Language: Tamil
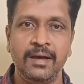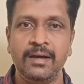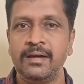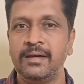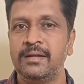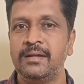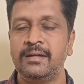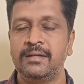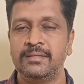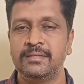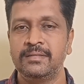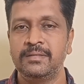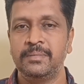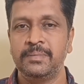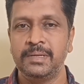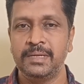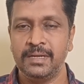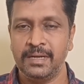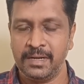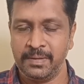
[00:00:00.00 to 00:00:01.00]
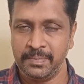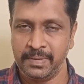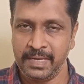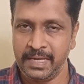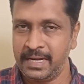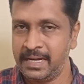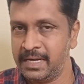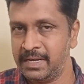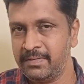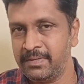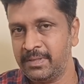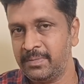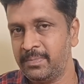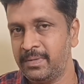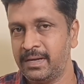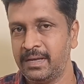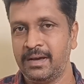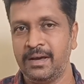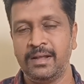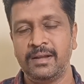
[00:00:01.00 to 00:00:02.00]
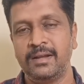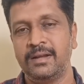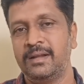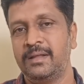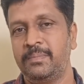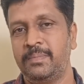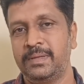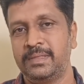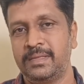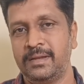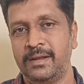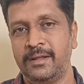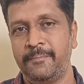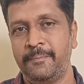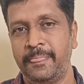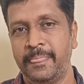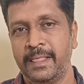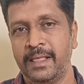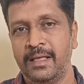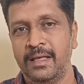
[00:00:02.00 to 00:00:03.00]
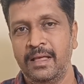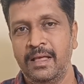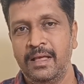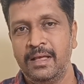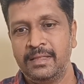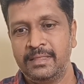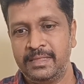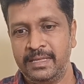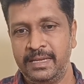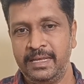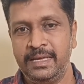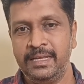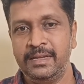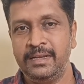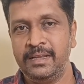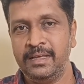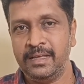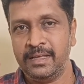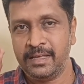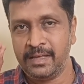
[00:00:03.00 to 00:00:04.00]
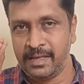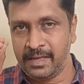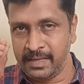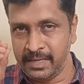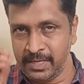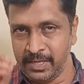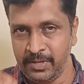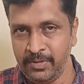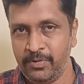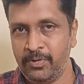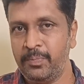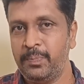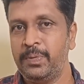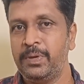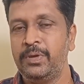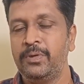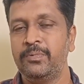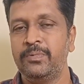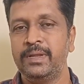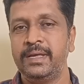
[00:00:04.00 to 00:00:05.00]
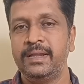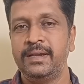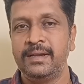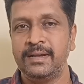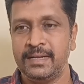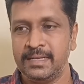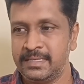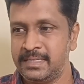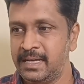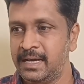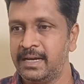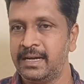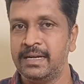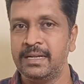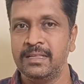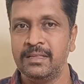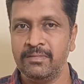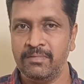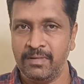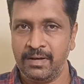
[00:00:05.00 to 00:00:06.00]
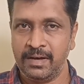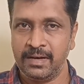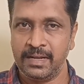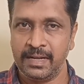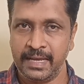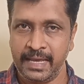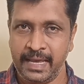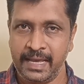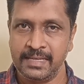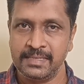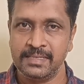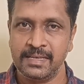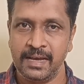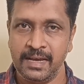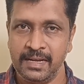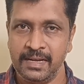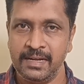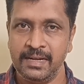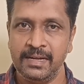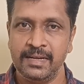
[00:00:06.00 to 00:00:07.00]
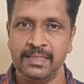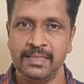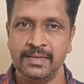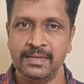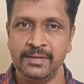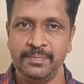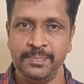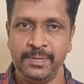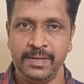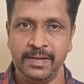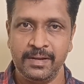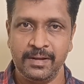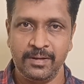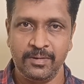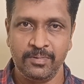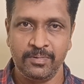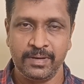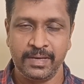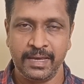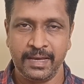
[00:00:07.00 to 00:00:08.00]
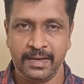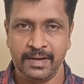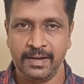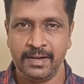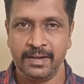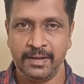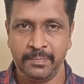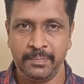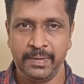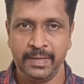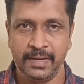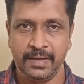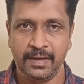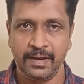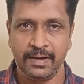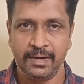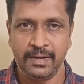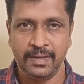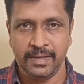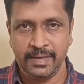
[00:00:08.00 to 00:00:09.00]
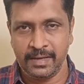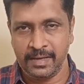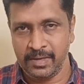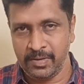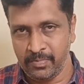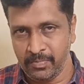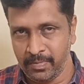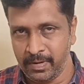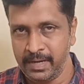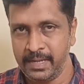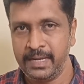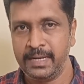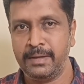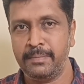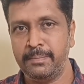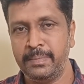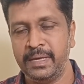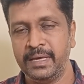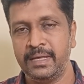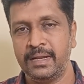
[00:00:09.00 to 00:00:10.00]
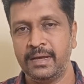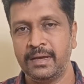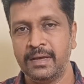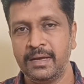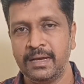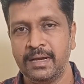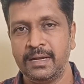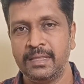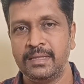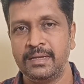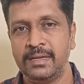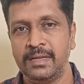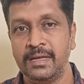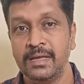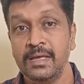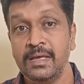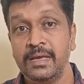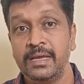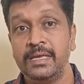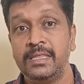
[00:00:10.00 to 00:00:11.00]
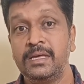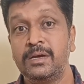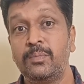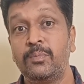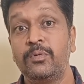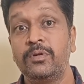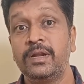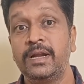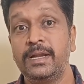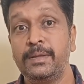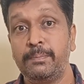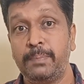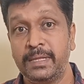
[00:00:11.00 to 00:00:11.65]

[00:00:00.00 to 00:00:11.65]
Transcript: தாக்குதல் நடத்துது அப்படின்னா நம்ம இரண்டு விதமான காரணங்களாக பார்த்துடலாம் திடீர்னு யூரோப் யூனியன் ரஷ்யாக்கிட்டேருந்து வாங்குற கேஸ் ஆயில் நிறுத்திட்டு பெரு அளவுக்கு எங்கடா நம்பியிருக்காங்கன்னா இவங்களையும் நம்பிக்கிறாங்க கிட்டத்தட்ட இதுக்கு முன்னாடி